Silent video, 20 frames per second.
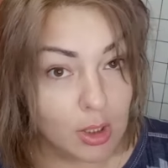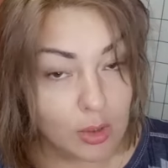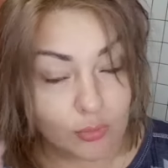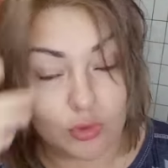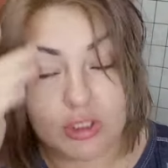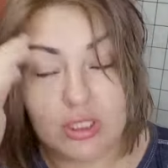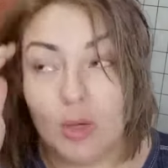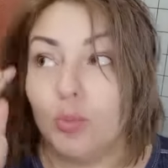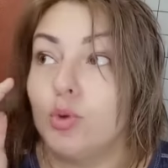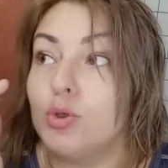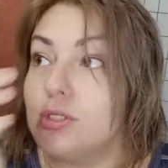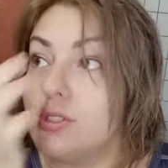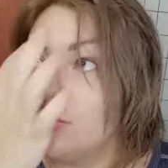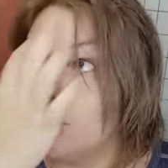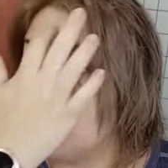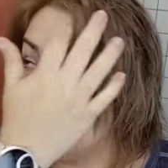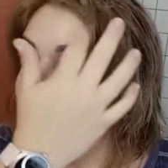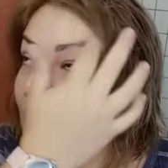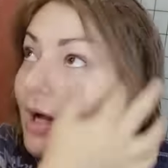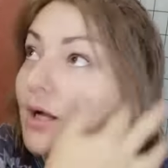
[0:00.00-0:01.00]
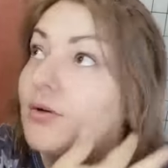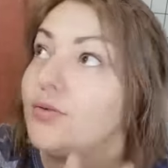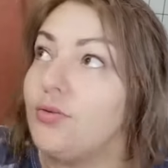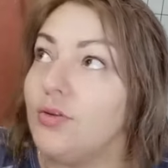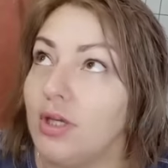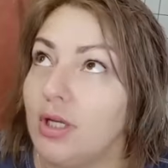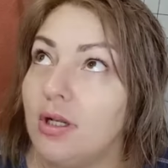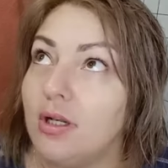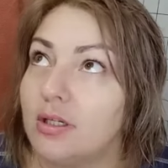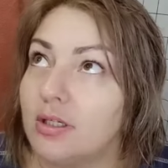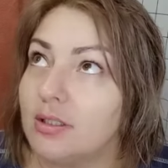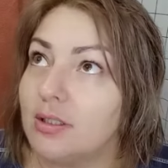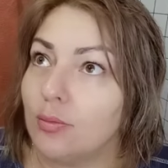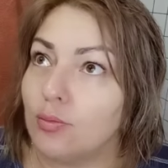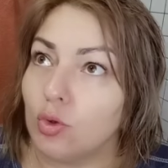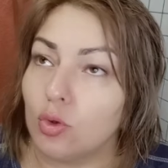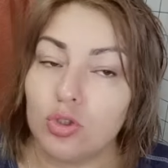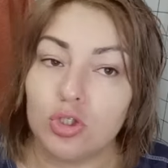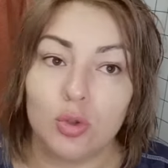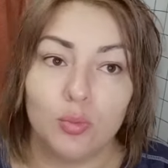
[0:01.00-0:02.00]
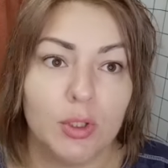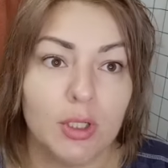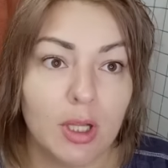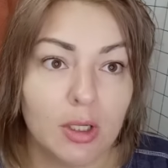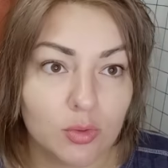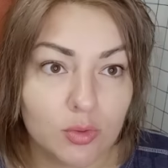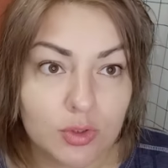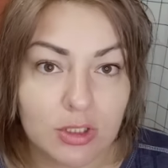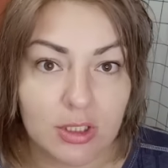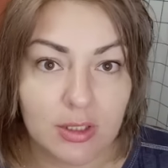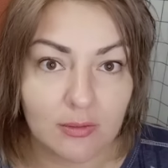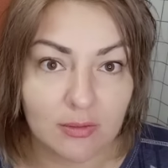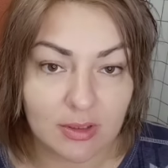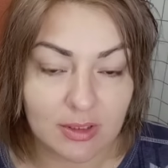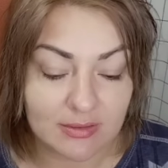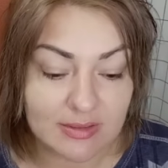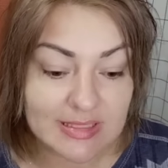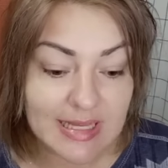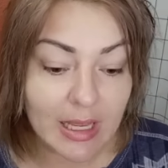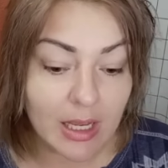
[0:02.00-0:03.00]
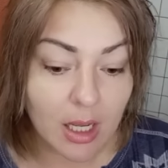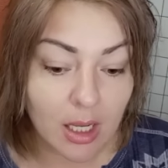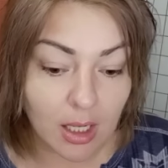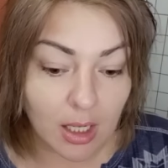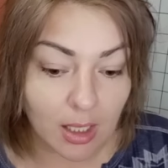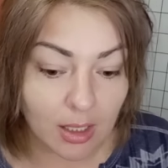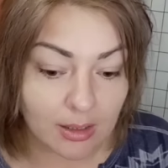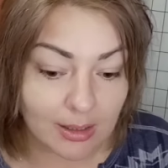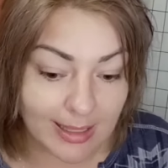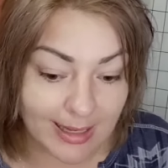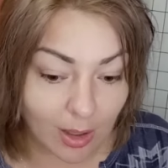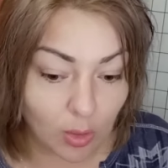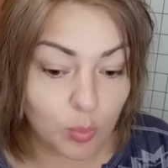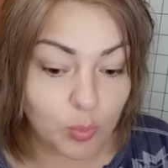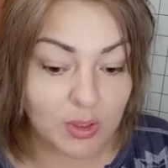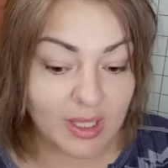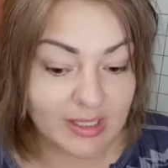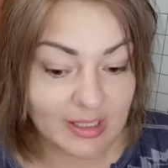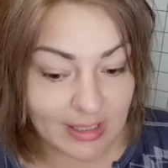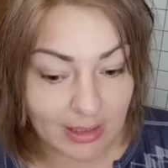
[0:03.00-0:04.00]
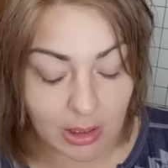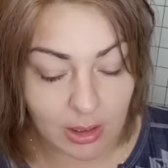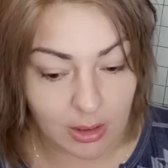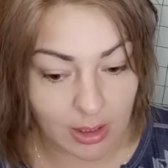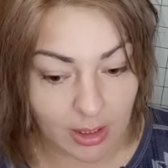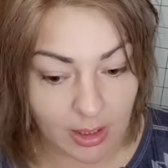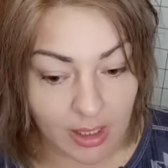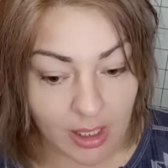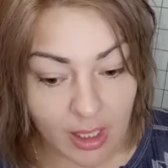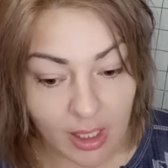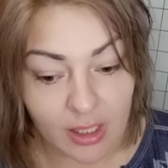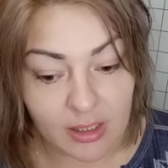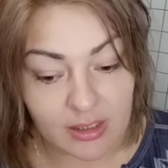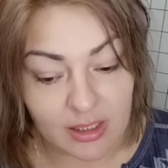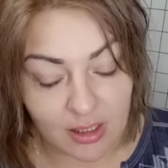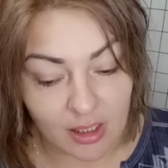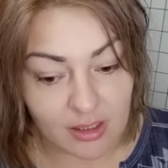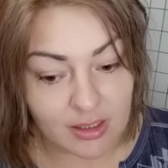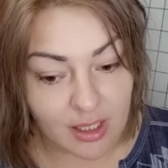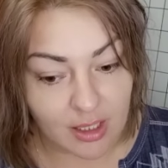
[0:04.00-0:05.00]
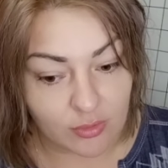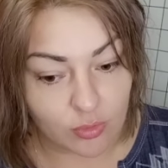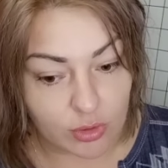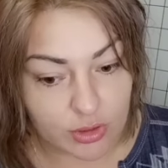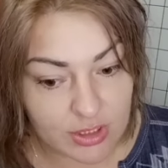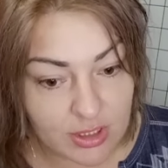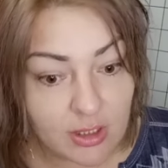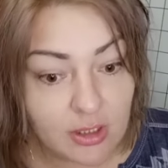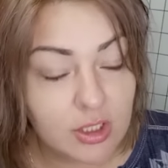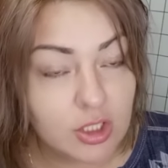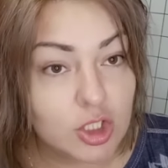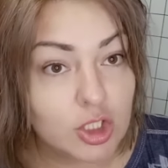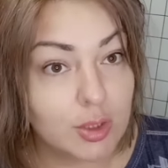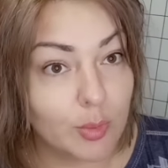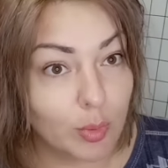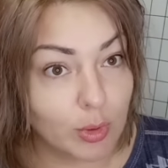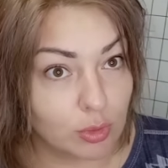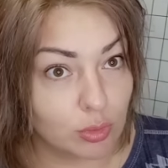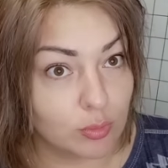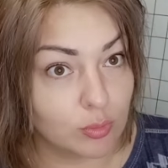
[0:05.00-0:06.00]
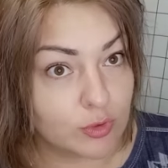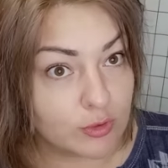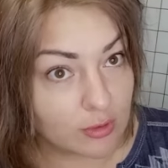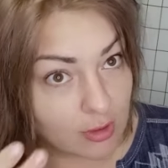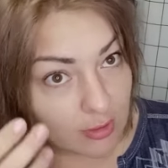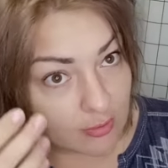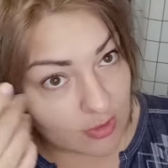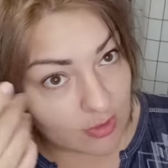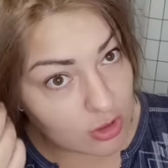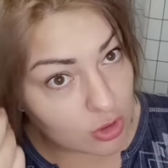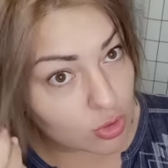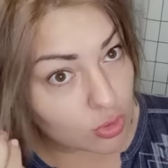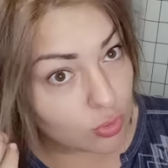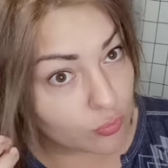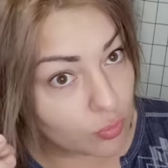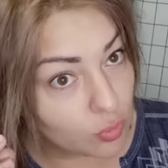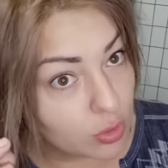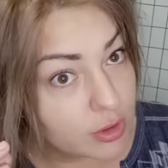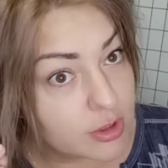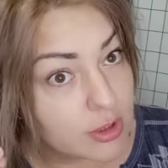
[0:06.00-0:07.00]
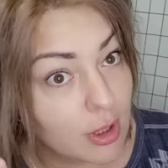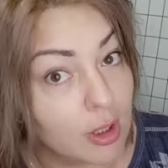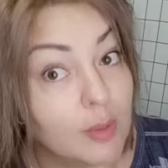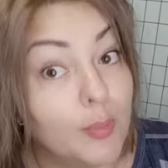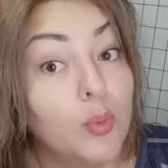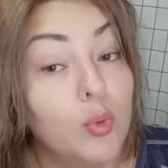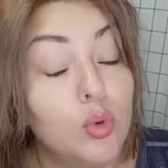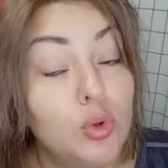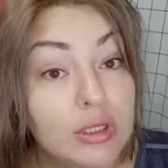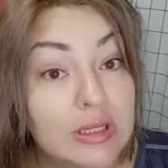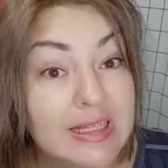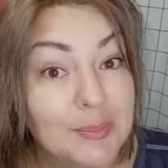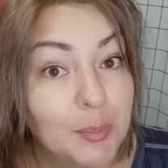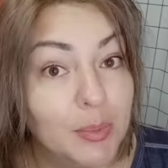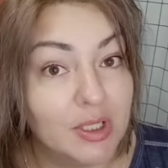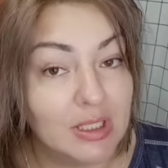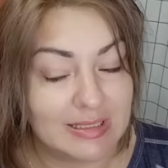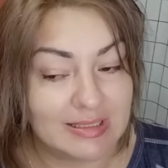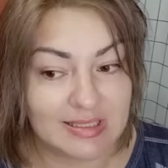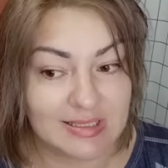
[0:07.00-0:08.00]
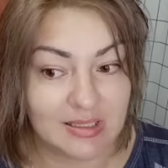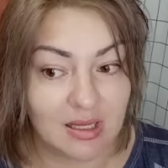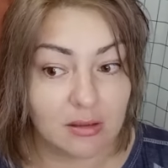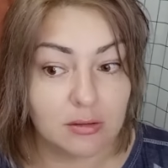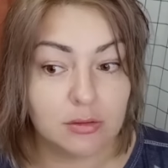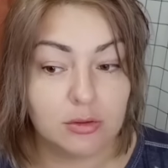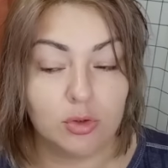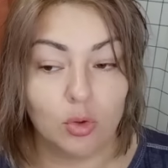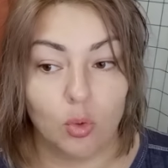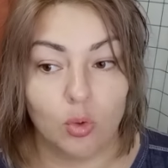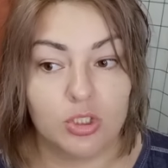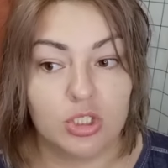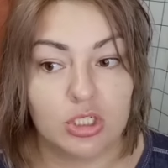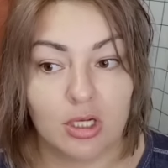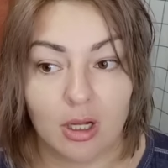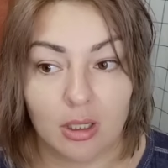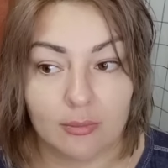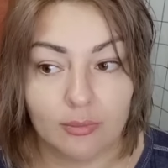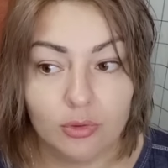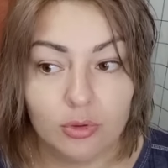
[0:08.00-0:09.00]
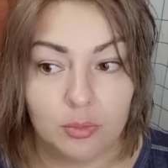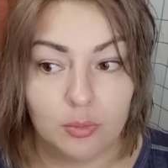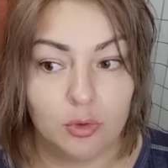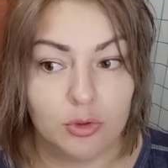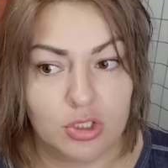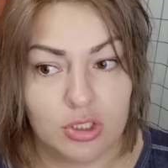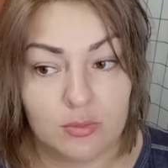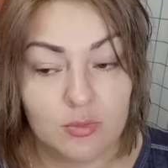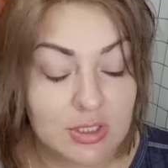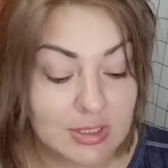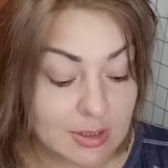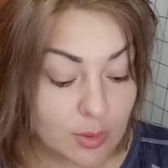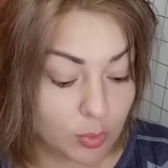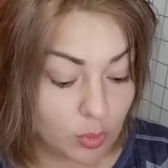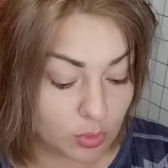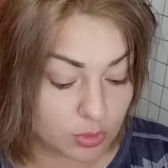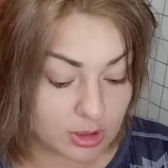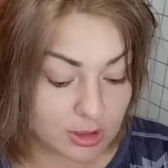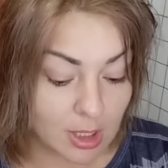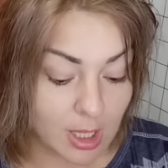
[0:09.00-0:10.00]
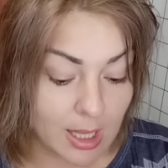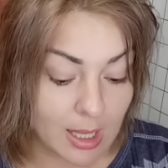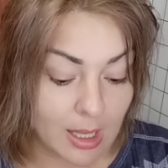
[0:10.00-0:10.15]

Вот, допустим, как филлеры, там тот же белорусский витекс, а, для уплотнения – ты когда его делаешь, ты потом э, видишь, что волос как будто бы стал толще, как будто бы он чем-то заполнен.